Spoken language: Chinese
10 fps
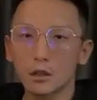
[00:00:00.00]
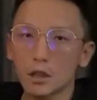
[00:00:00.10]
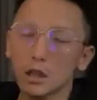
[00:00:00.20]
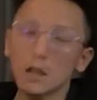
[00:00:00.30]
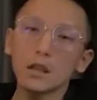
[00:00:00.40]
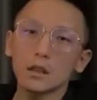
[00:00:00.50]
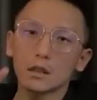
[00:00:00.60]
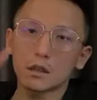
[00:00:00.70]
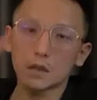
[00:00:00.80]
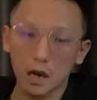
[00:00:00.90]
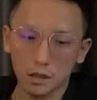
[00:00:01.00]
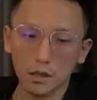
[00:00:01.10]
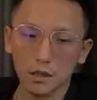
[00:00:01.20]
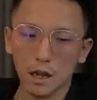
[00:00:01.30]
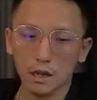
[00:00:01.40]
新员工犯错误
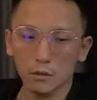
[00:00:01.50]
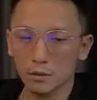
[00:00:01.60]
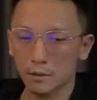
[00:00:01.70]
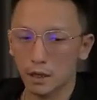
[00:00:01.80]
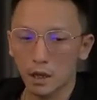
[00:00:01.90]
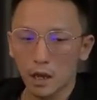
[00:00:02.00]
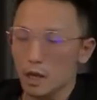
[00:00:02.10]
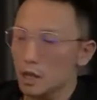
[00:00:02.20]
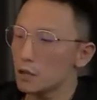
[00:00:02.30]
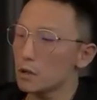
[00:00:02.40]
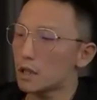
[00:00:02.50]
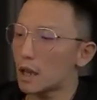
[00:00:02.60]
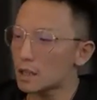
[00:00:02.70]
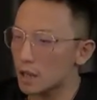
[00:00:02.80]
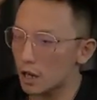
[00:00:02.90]
往往来自于缺乏经验，
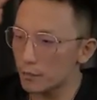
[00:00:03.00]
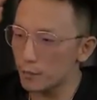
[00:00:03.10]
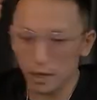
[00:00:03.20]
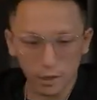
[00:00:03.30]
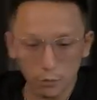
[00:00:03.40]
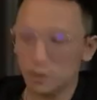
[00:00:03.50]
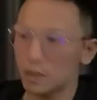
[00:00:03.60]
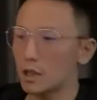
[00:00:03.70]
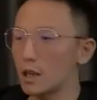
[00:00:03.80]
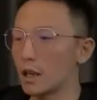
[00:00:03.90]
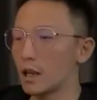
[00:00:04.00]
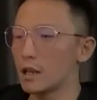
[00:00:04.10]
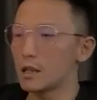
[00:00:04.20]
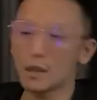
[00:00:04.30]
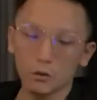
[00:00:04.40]
或者对新团队的
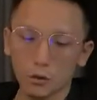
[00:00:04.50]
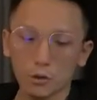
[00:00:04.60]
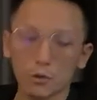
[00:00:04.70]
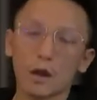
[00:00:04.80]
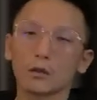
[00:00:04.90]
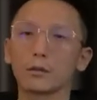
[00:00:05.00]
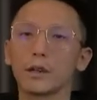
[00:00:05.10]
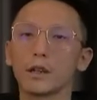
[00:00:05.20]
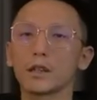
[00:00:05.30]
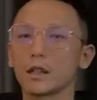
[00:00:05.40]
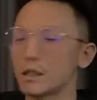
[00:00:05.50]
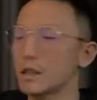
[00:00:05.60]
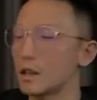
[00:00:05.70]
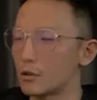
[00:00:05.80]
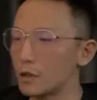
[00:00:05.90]
规矩不清楚。
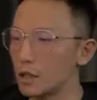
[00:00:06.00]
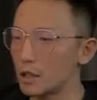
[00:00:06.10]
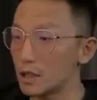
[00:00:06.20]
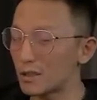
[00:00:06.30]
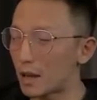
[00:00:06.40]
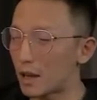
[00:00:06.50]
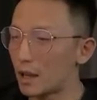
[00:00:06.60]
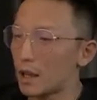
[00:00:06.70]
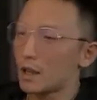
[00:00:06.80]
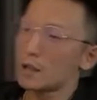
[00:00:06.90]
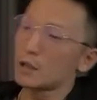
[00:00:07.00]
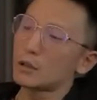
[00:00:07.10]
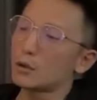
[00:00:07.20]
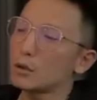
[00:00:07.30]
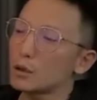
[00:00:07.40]
要是老员工犯的错，
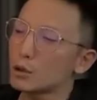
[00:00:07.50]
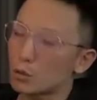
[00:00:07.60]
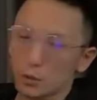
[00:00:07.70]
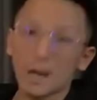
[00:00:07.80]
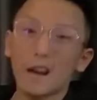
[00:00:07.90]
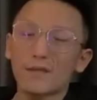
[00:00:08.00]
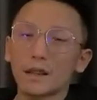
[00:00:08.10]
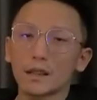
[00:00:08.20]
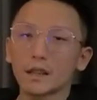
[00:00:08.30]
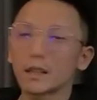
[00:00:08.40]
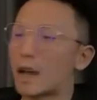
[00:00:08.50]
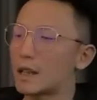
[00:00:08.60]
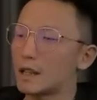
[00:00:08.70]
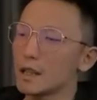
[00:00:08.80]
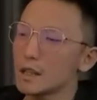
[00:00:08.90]
会对问题的关键看得很
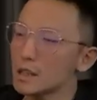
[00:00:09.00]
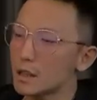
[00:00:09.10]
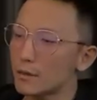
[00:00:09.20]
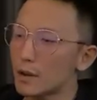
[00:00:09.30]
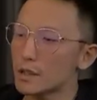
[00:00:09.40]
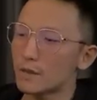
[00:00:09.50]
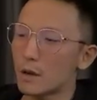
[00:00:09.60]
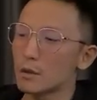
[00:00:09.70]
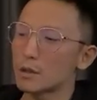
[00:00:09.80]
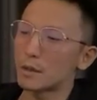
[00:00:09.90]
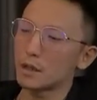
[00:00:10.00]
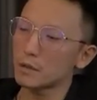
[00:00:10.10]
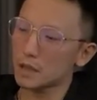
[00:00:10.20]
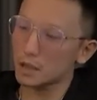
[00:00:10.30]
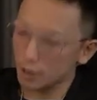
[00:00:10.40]
清楚，但新
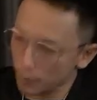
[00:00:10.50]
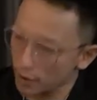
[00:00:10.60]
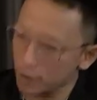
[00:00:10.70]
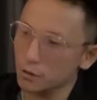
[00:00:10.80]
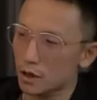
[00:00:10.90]
员工不一样，